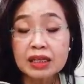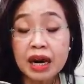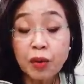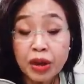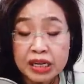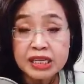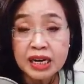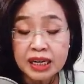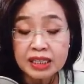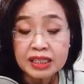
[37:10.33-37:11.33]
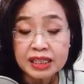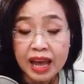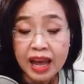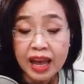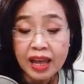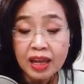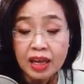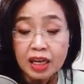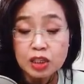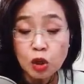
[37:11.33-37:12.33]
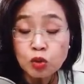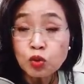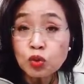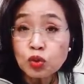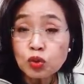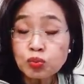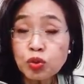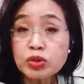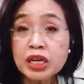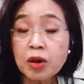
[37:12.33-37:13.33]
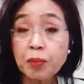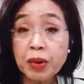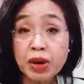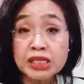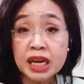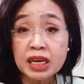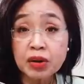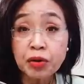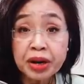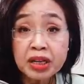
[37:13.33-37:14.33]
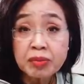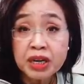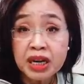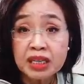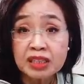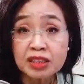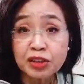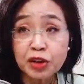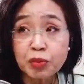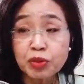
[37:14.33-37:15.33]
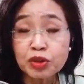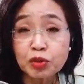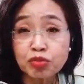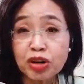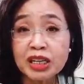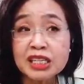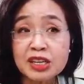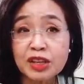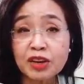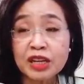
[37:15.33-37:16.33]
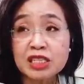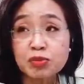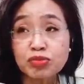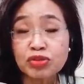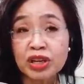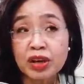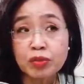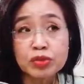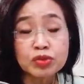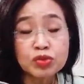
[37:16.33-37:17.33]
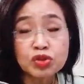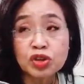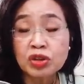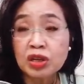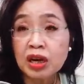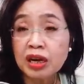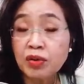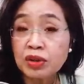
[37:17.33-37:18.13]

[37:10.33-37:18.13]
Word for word: 라고 예상을 했는데 전국 그 부동산 협회 회장이 코리안 아메리칸이거든요. 이분 그 북한에서 태어나신 분이에요. 뭐 순천인가요?